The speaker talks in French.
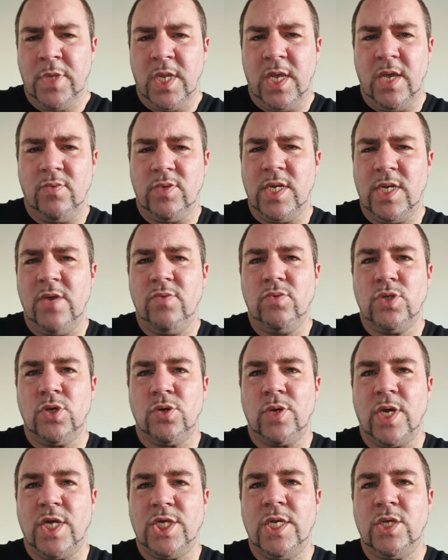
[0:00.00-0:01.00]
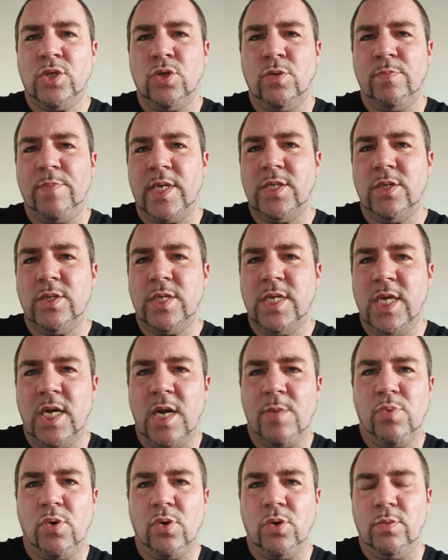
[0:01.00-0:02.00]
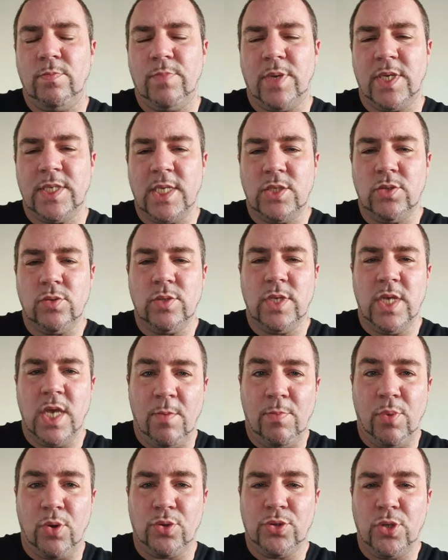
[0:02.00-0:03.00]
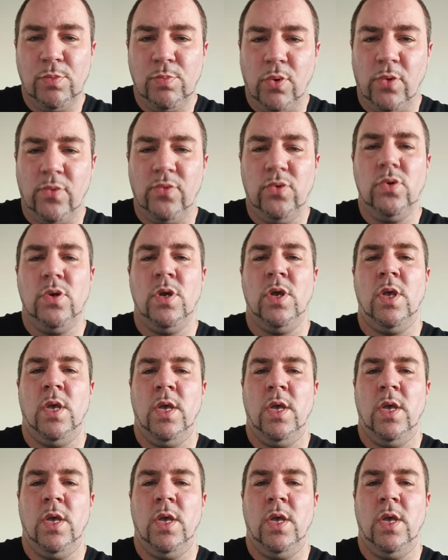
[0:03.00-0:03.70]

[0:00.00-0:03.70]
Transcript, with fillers: et vous allez vous engager avec une personne qui est là pour une prestation qui est importante pour vous.